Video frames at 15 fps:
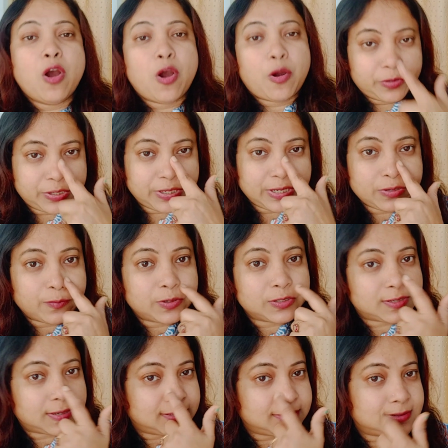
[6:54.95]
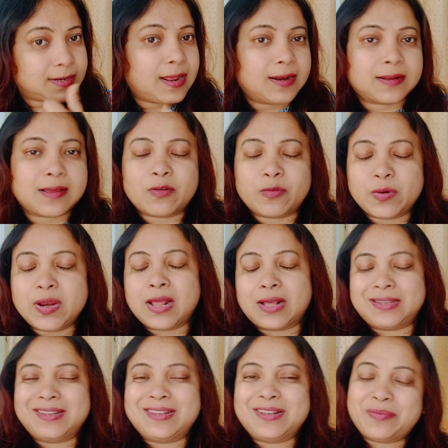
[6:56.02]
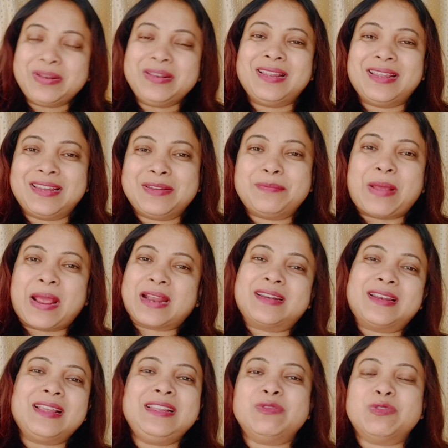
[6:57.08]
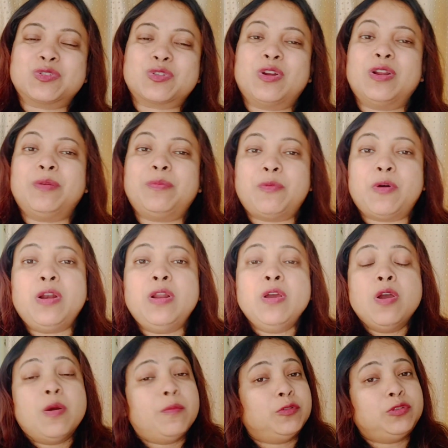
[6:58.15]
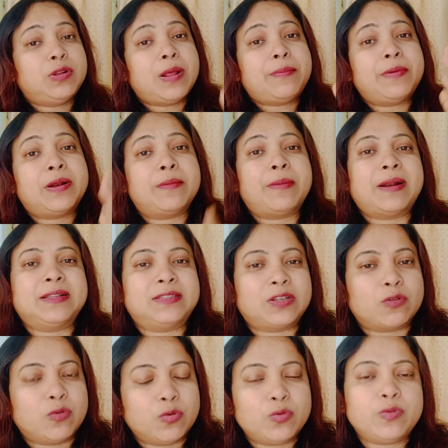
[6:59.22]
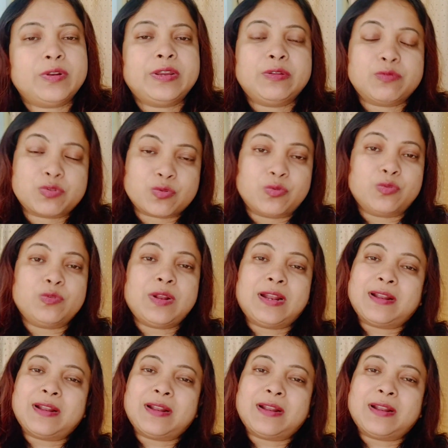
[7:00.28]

অবশ্যই একটু ময়েশ্চারাইজার হালকা করে লাগিয়ে দেবেন এই প্যাডটা ইউজ করার পর বন্ধুরা আপনারা বাড়িতে করুন ইউজ করুন আর